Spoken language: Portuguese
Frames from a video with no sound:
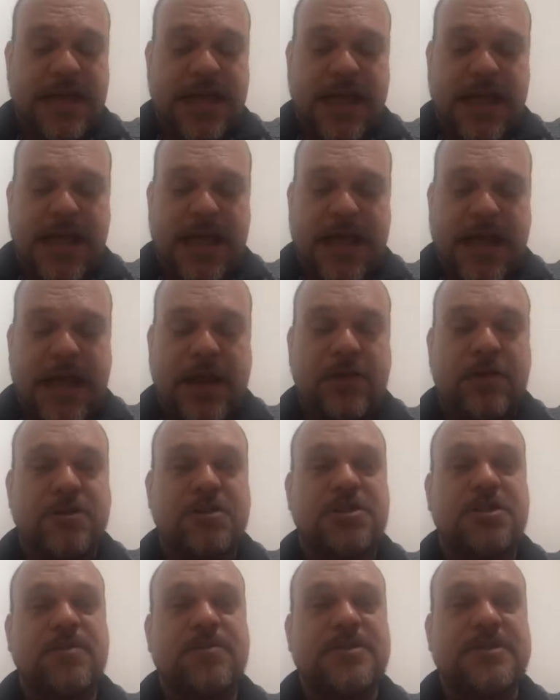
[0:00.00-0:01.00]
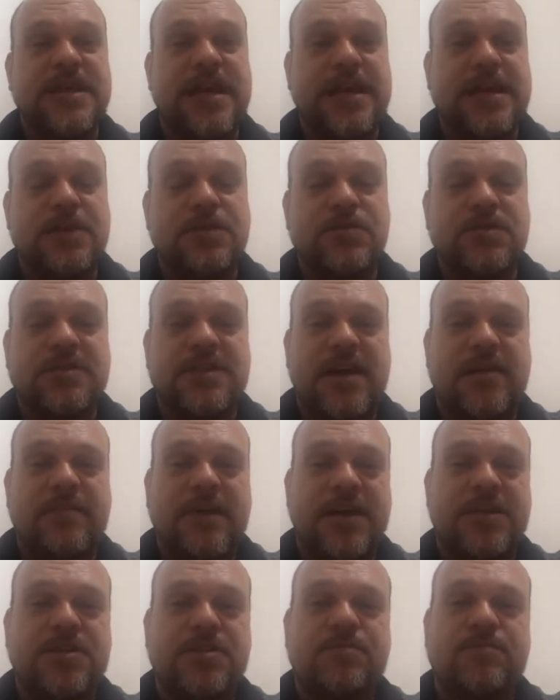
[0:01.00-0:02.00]
É, nós tínhamos aí
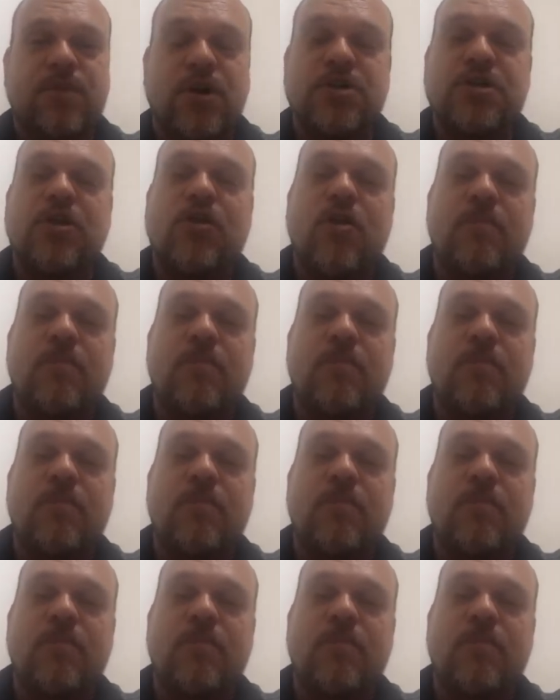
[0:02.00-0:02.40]
justamente, podem